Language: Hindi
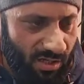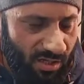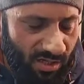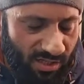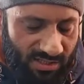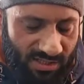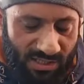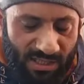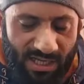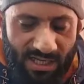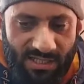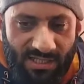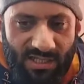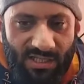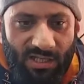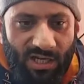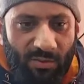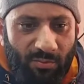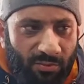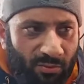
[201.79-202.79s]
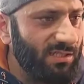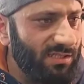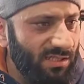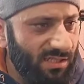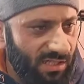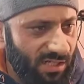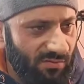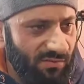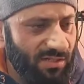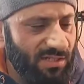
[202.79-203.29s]
चलाई थी आप एल
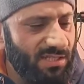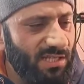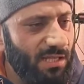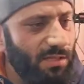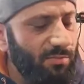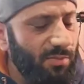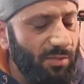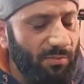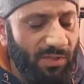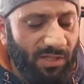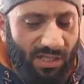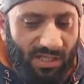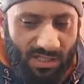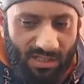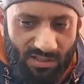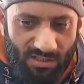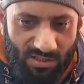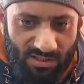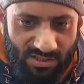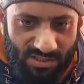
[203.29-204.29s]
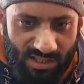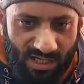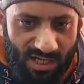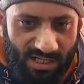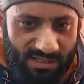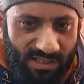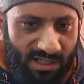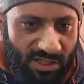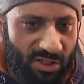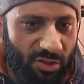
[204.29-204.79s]
जी ग्रीवन सेल में भी एक
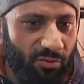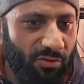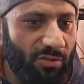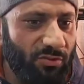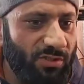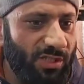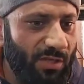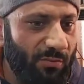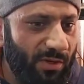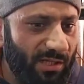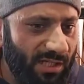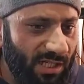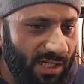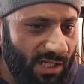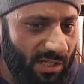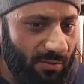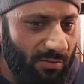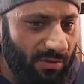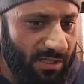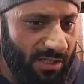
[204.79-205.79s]
शिकायत दर्ज हुई उसके बाद ई